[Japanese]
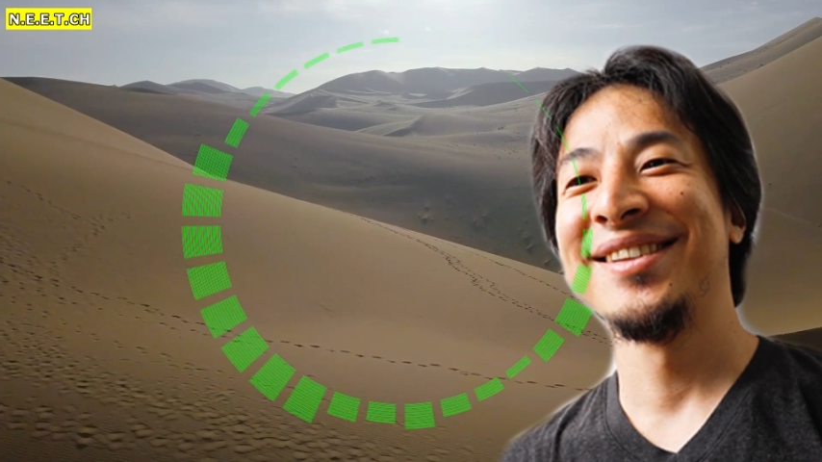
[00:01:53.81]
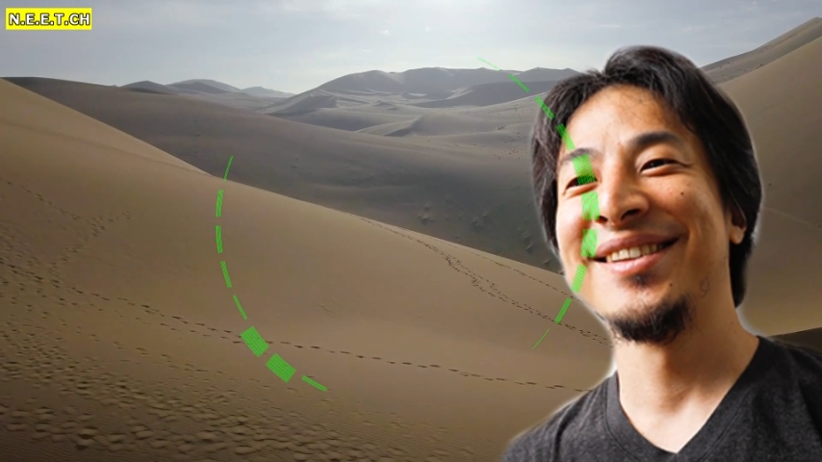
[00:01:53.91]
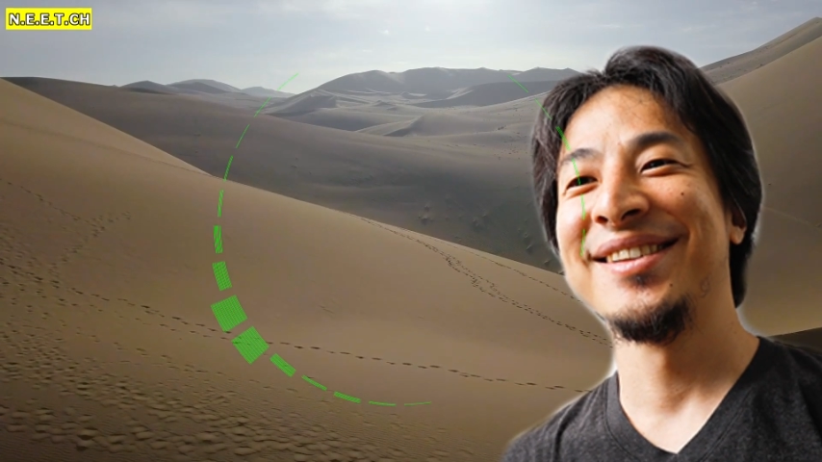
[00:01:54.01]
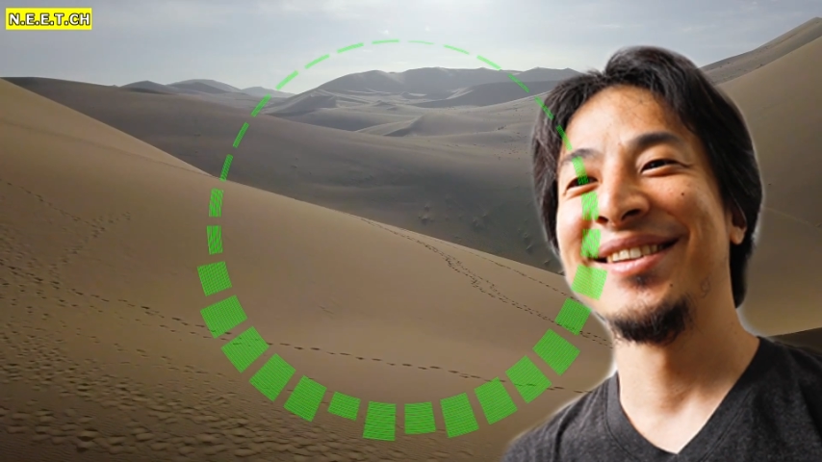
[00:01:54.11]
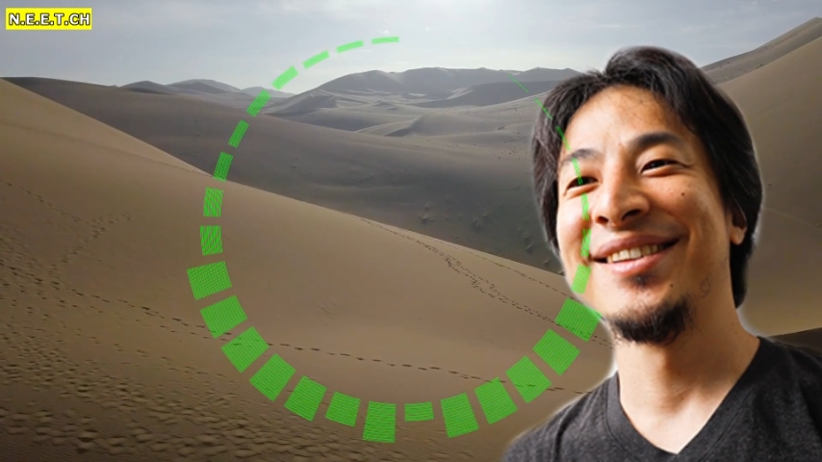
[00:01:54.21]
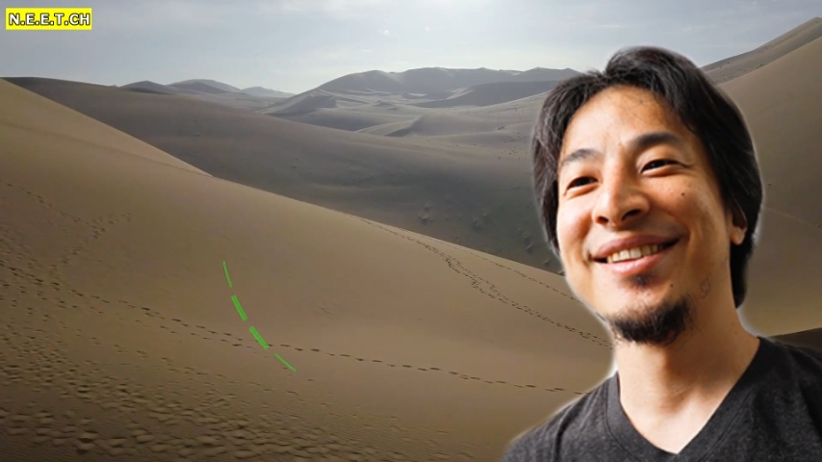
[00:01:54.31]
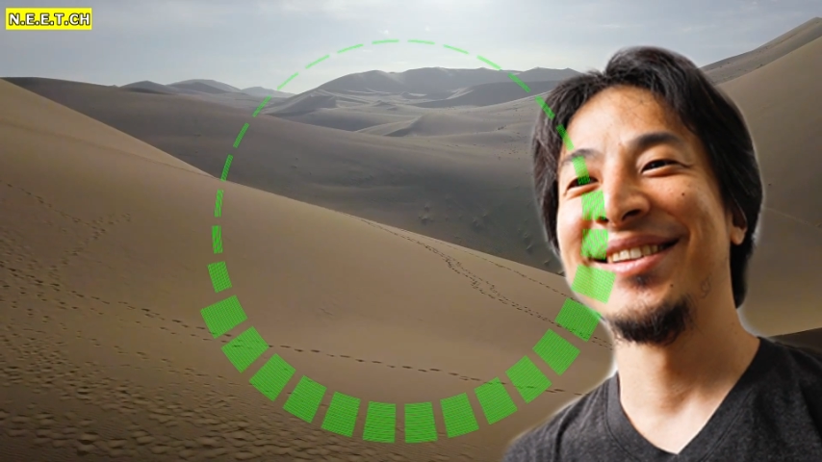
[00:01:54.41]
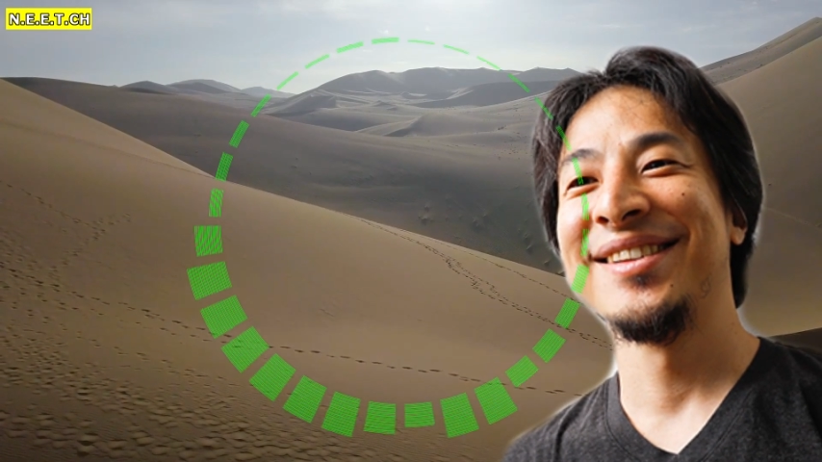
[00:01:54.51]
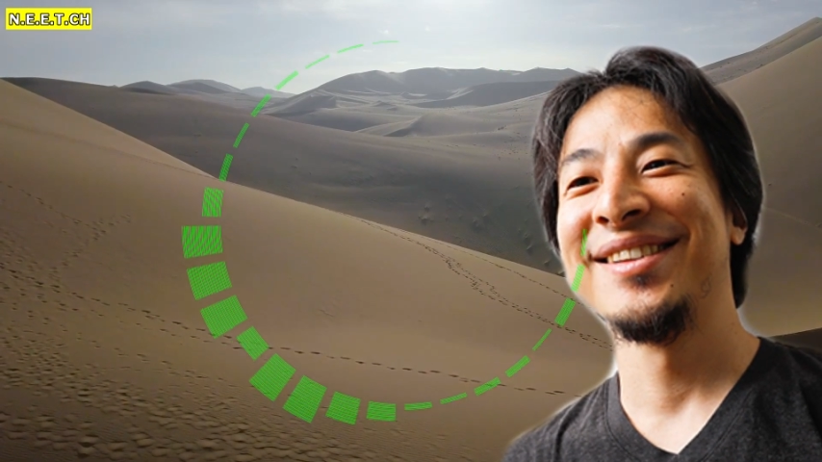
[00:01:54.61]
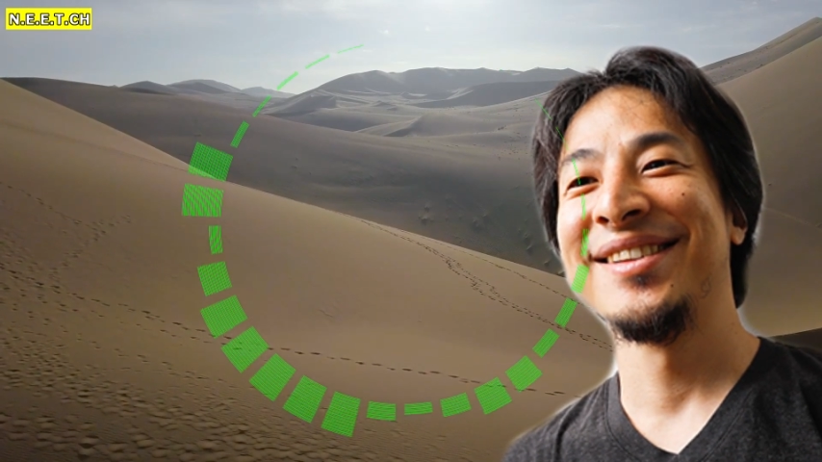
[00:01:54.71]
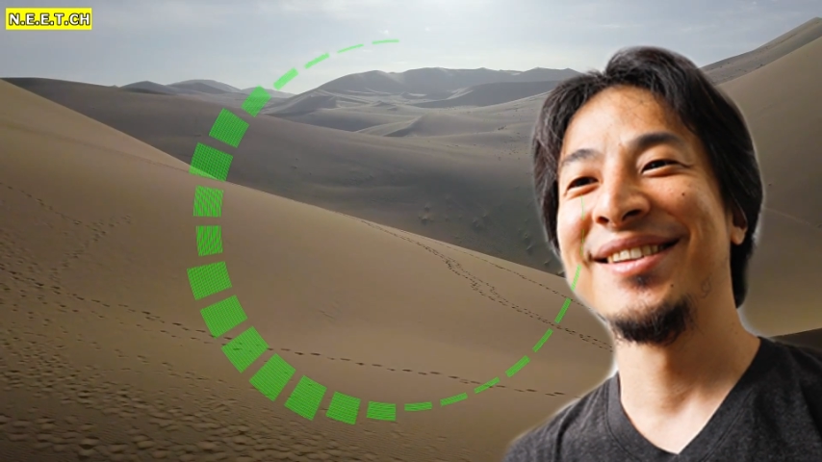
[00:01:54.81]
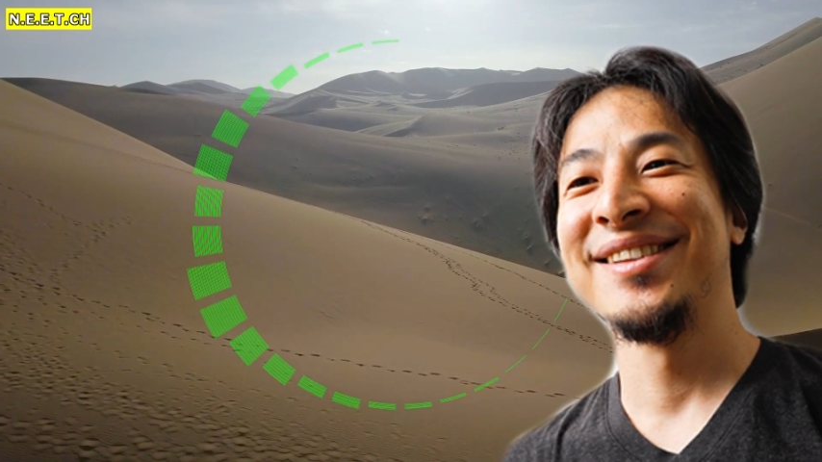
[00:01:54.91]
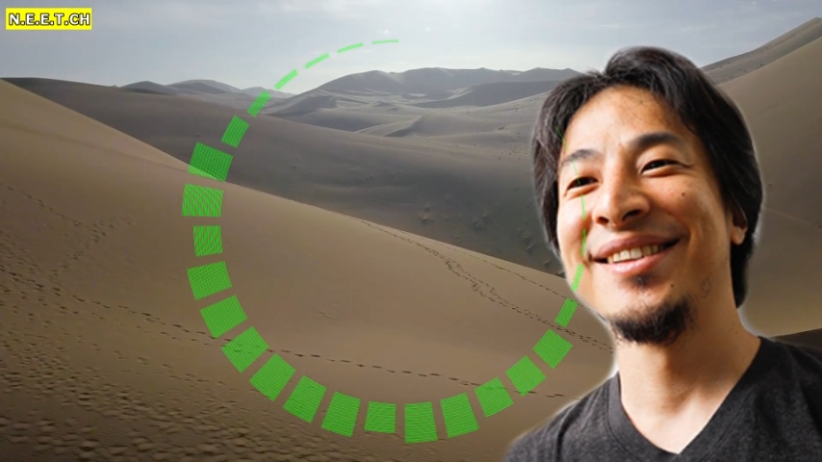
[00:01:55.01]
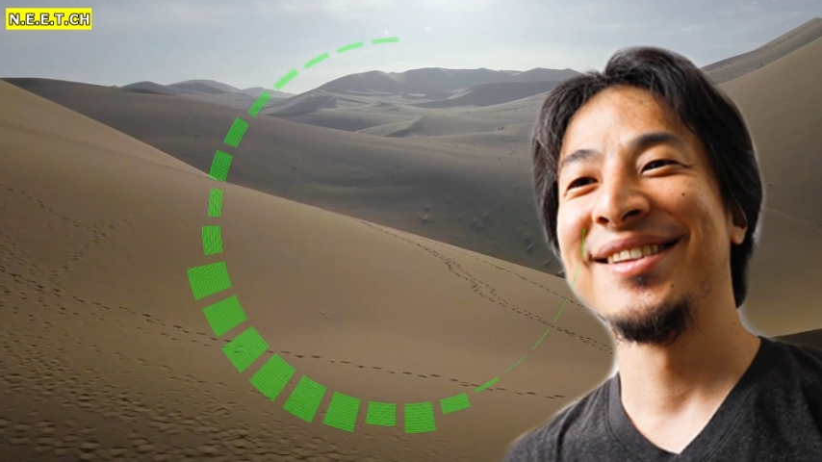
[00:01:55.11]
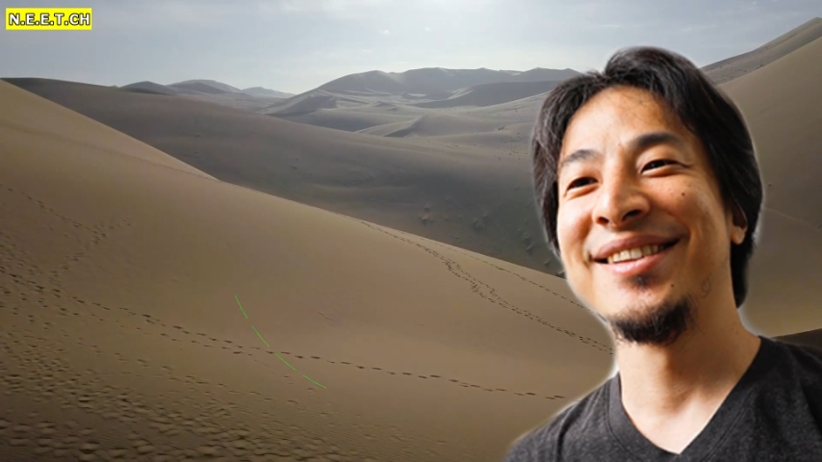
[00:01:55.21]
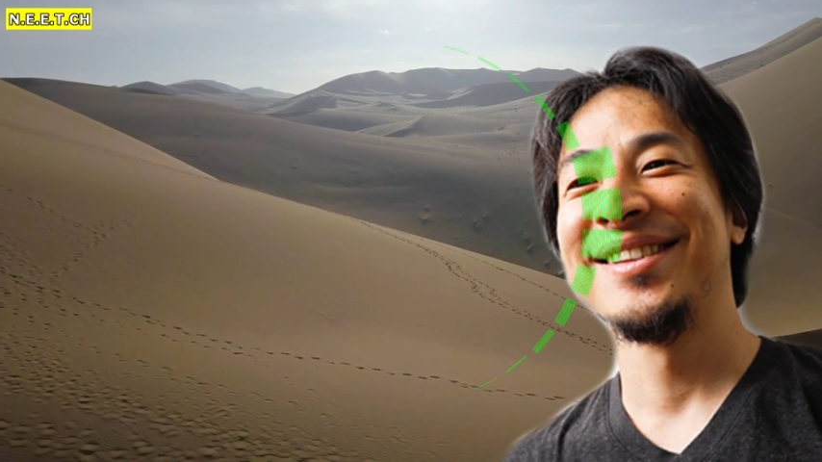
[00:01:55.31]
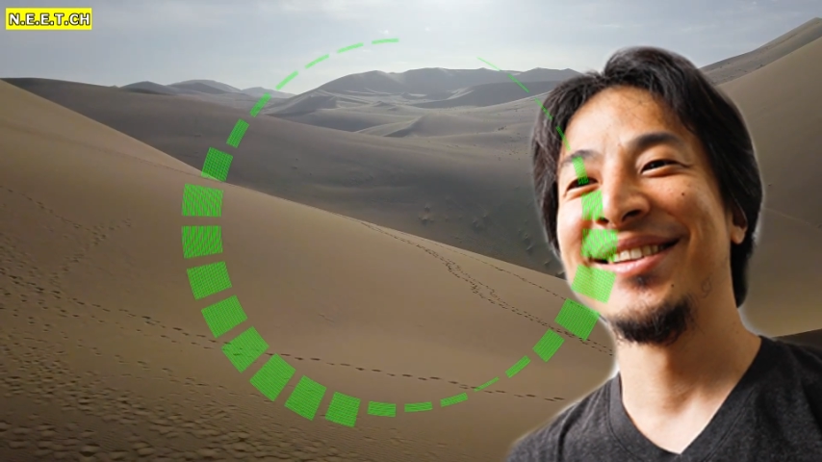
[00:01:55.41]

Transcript: デジタル関連の